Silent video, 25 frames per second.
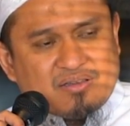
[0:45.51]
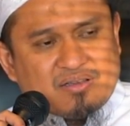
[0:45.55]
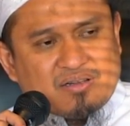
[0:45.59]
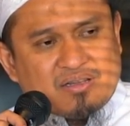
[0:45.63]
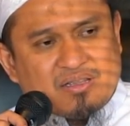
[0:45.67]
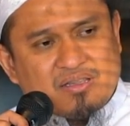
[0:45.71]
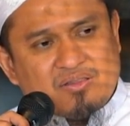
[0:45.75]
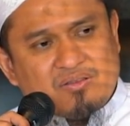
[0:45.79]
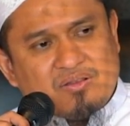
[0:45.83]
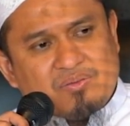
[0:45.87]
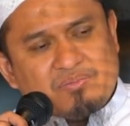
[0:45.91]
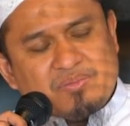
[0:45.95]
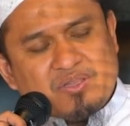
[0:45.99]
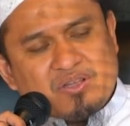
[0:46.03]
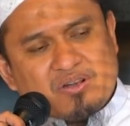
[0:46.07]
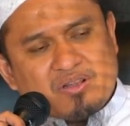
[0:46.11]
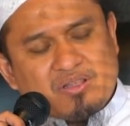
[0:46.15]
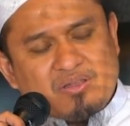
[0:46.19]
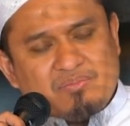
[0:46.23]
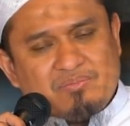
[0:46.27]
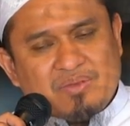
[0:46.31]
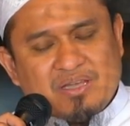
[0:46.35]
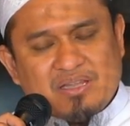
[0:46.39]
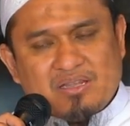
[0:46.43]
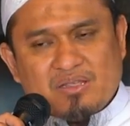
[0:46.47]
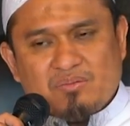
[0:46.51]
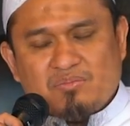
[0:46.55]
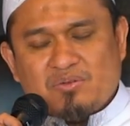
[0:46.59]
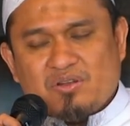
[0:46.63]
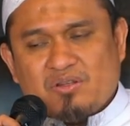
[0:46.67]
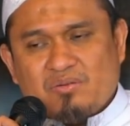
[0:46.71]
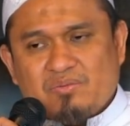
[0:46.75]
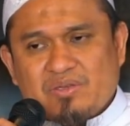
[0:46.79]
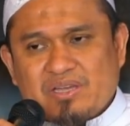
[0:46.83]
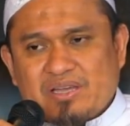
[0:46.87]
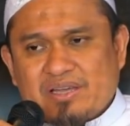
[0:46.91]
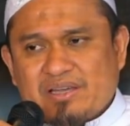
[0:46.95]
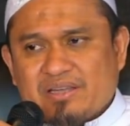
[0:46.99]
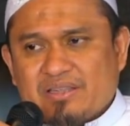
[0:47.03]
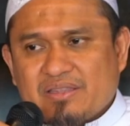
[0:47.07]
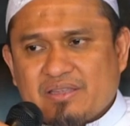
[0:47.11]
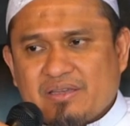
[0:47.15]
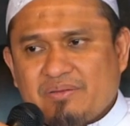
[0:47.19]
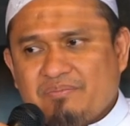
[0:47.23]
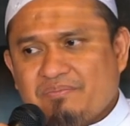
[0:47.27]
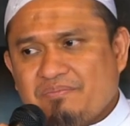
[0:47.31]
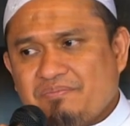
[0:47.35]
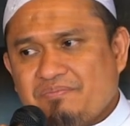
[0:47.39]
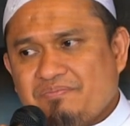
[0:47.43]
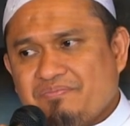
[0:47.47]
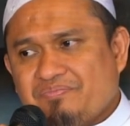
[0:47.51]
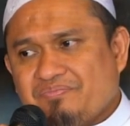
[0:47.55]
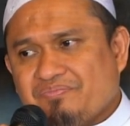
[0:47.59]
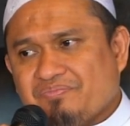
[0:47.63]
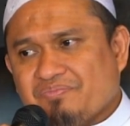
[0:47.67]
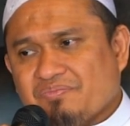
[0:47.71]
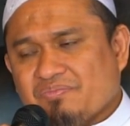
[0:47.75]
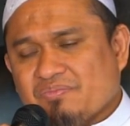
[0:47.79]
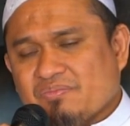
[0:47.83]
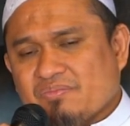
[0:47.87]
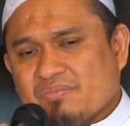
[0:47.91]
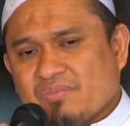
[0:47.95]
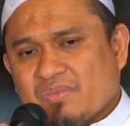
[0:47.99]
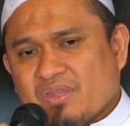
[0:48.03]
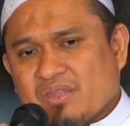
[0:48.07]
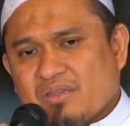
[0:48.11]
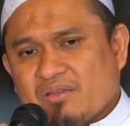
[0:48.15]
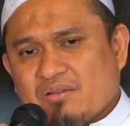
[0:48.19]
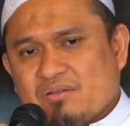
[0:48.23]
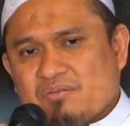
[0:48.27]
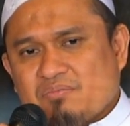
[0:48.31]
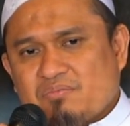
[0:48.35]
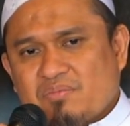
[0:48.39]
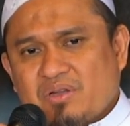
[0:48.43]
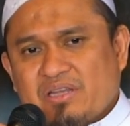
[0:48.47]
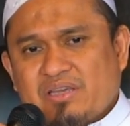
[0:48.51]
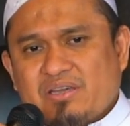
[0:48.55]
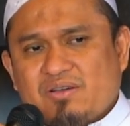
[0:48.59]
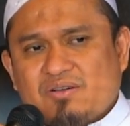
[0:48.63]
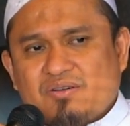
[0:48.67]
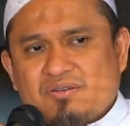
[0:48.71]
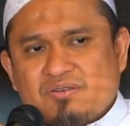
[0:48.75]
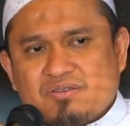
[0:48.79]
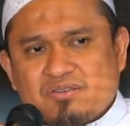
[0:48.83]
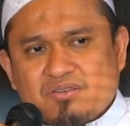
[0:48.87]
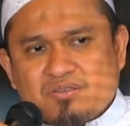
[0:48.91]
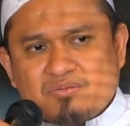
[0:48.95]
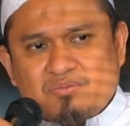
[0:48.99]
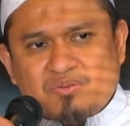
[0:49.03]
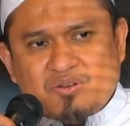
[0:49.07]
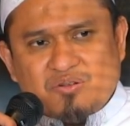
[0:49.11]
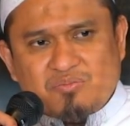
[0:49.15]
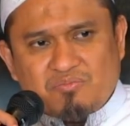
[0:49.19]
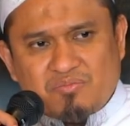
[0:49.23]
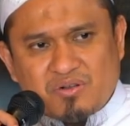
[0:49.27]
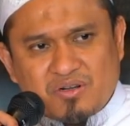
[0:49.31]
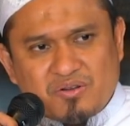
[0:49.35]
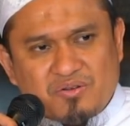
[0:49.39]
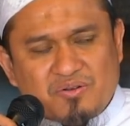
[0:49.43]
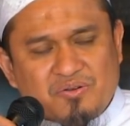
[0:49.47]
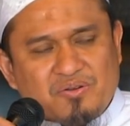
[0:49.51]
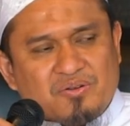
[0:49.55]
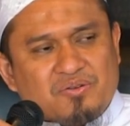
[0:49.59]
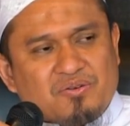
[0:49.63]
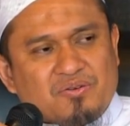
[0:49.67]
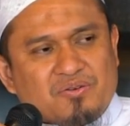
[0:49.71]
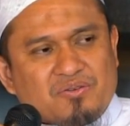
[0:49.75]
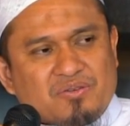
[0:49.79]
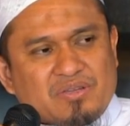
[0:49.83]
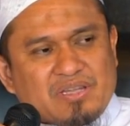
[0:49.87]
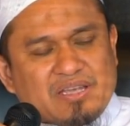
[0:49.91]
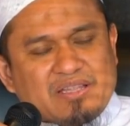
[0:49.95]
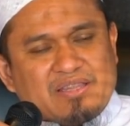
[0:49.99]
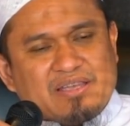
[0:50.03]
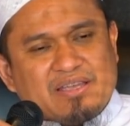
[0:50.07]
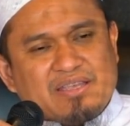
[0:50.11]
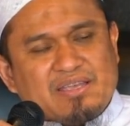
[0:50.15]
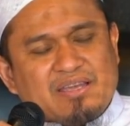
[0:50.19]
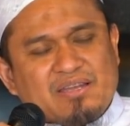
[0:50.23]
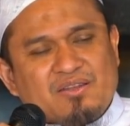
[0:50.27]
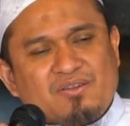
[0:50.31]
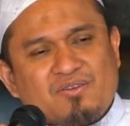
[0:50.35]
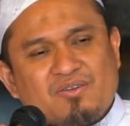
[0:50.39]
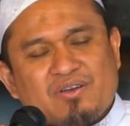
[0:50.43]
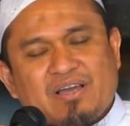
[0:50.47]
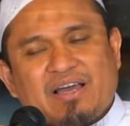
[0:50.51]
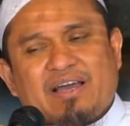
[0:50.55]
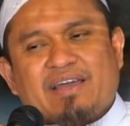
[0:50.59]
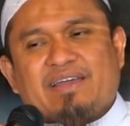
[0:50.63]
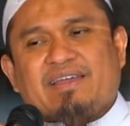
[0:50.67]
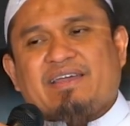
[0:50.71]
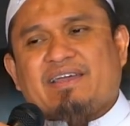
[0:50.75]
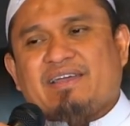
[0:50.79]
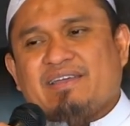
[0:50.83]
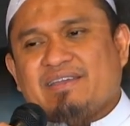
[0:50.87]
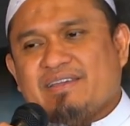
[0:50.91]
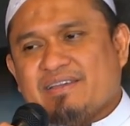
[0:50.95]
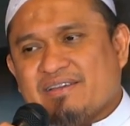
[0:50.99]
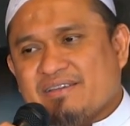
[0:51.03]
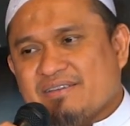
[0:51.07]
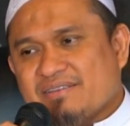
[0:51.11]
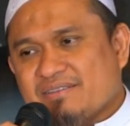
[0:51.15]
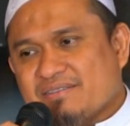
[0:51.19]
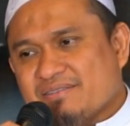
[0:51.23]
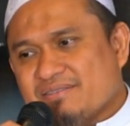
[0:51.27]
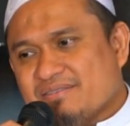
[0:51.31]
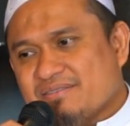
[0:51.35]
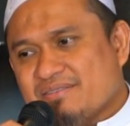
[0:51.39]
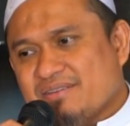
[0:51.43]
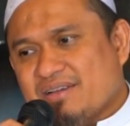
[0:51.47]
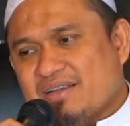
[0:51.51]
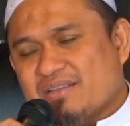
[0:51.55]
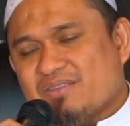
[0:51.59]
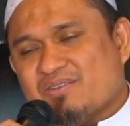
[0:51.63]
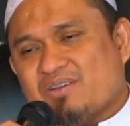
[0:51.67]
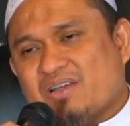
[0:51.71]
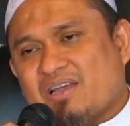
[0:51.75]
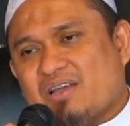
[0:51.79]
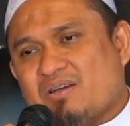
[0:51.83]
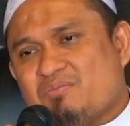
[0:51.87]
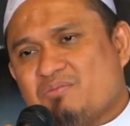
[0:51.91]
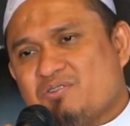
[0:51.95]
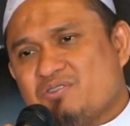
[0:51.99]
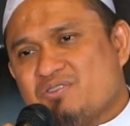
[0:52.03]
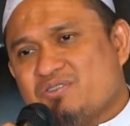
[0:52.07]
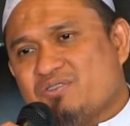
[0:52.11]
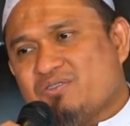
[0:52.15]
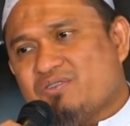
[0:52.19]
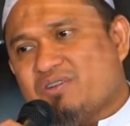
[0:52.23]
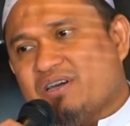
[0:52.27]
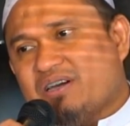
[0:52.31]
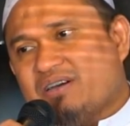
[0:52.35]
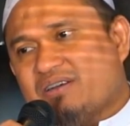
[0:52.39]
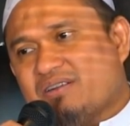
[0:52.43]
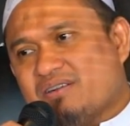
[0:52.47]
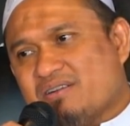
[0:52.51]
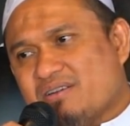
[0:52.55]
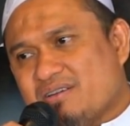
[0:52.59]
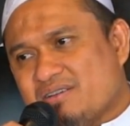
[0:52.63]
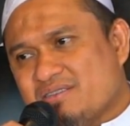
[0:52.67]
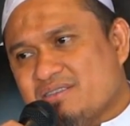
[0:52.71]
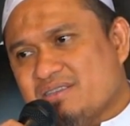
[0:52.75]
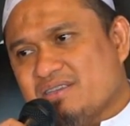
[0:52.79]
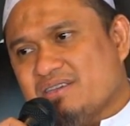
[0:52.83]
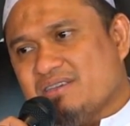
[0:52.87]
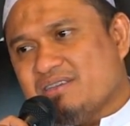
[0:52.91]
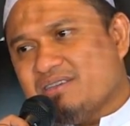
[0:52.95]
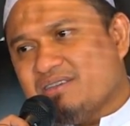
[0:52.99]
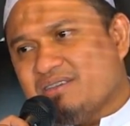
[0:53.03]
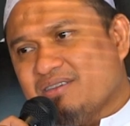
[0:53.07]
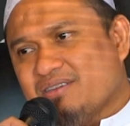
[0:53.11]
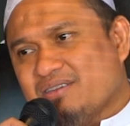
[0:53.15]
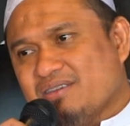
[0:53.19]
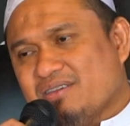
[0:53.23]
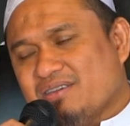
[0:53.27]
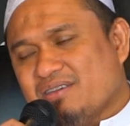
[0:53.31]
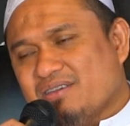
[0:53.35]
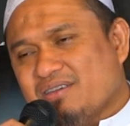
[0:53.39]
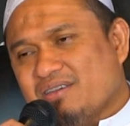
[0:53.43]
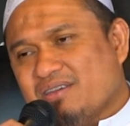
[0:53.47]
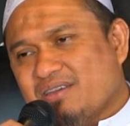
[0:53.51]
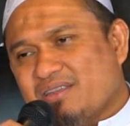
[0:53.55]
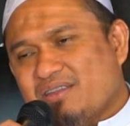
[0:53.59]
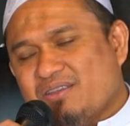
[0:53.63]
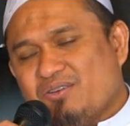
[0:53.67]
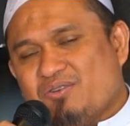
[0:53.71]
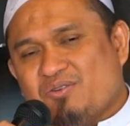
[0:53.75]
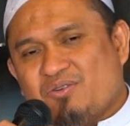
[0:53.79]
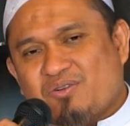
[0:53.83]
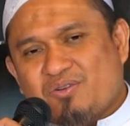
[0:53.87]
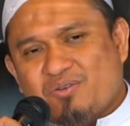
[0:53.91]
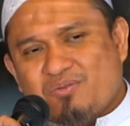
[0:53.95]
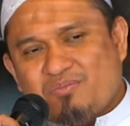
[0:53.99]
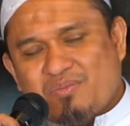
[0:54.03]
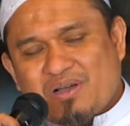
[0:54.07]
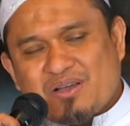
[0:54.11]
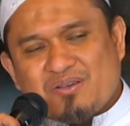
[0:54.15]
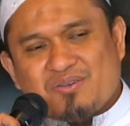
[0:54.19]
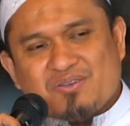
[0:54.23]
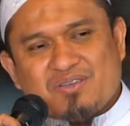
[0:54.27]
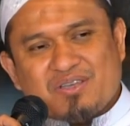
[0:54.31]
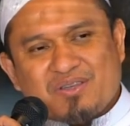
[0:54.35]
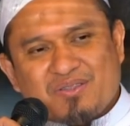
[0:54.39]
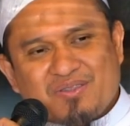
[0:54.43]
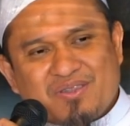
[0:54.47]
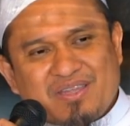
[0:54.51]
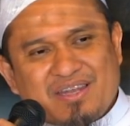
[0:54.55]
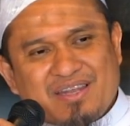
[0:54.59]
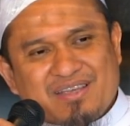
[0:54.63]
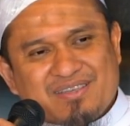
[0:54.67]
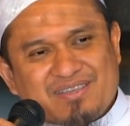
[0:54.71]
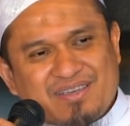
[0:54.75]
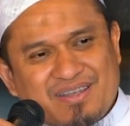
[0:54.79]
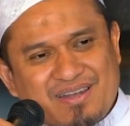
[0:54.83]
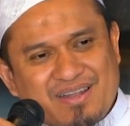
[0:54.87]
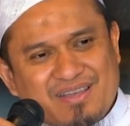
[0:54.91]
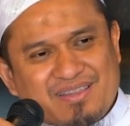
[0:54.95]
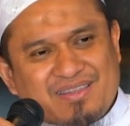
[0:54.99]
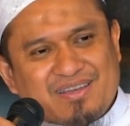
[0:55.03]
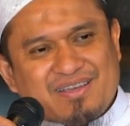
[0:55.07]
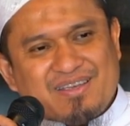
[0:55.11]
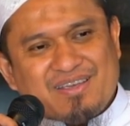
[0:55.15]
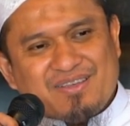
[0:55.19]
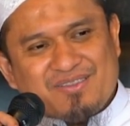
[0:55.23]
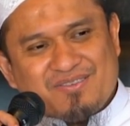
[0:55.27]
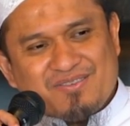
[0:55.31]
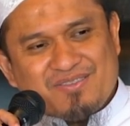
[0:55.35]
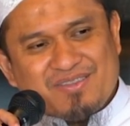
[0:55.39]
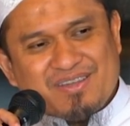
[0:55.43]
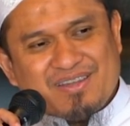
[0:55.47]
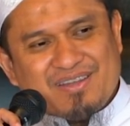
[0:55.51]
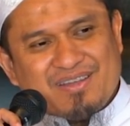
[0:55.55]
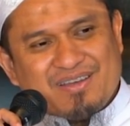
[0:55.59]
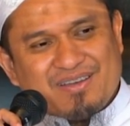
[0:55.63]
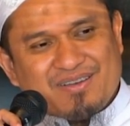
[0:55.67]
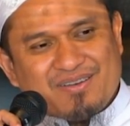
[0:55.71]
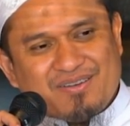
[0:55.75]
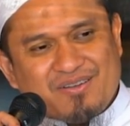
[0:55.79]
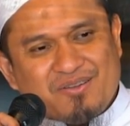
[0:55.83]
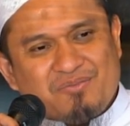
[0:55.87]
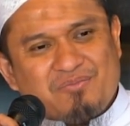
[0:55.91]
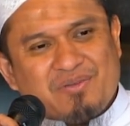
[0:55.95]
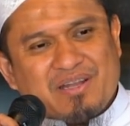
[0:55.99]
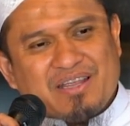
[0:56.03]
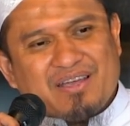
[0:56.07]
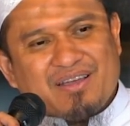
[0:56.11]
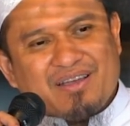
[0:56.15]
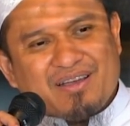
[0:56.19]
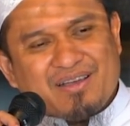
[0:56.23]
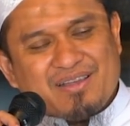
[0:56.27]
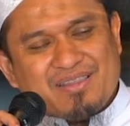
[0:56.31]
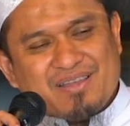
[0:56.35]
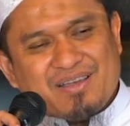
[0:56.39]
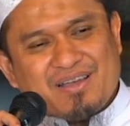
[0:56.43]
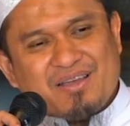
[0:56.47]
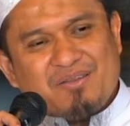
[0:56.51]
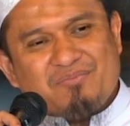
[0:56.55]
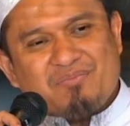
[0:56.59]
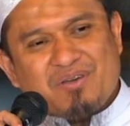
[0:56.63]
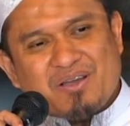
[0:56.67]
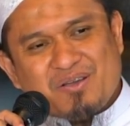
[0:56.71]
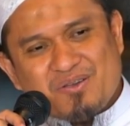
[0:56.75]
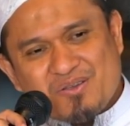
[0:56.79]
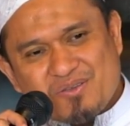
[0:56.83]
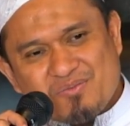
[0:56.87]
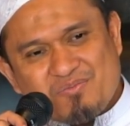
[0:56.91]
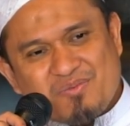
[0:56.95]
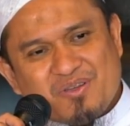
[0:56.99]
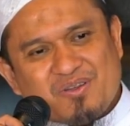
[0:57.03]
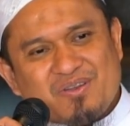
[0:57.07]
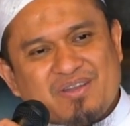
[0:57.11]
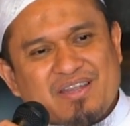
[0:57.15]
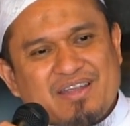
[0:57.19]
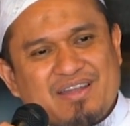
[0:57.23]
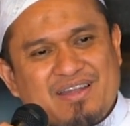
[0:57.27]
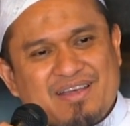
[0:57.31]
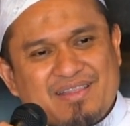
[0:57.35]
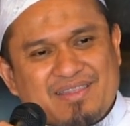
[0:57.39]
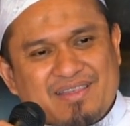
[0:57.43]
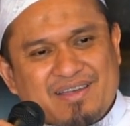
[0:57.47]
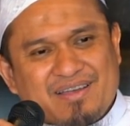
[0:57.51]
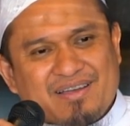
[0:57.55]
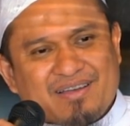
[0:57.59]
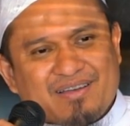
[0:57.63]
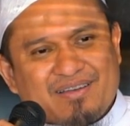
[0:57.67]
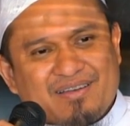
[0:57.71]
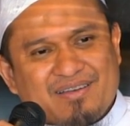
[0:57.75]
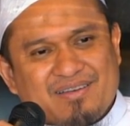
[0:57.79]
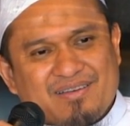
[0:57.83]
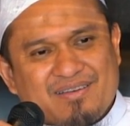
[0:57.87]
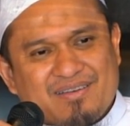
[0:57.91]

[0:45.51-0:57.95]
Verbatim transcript: Karena itu Abdurrahman ibn Abi Hatim, beliau sebelum berguru, dia tanya dulu ke ayahnya atau ke Abu Zur Ar razi Ini guru bagus atau tidak? Saya datangnya atau tidak? Kalau mereka katakan bagus, baru dia datang.